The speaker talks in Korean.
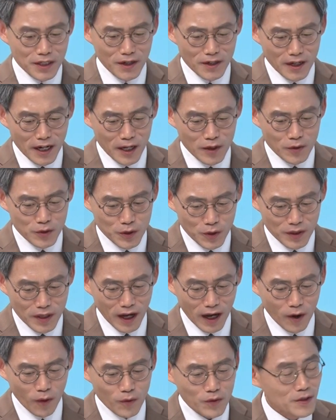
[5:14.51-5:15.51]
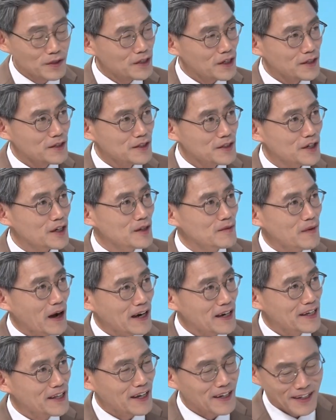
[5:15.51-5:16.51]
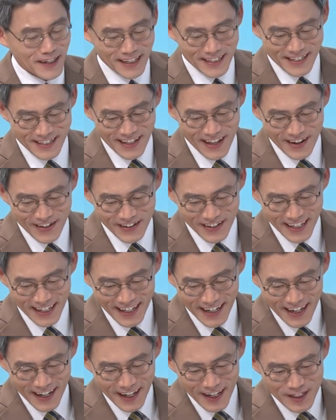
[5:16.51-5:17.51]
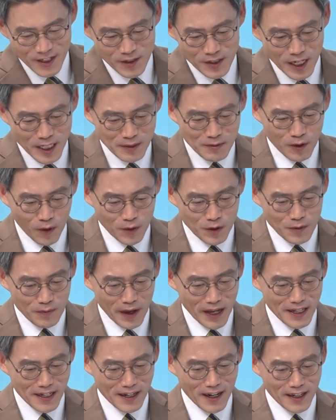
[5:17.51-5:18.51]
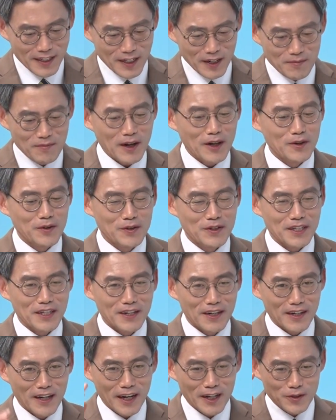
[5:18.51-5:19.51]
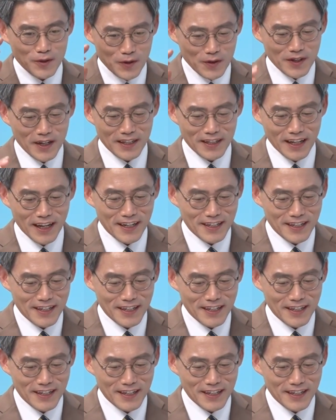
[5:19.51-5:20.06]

건강에도 좋다. 오늘 저는 처음 알게 된 것 같은데요. 선생님을 오늘 뵈니까 정말 요들이 건강에 좋을 것 같다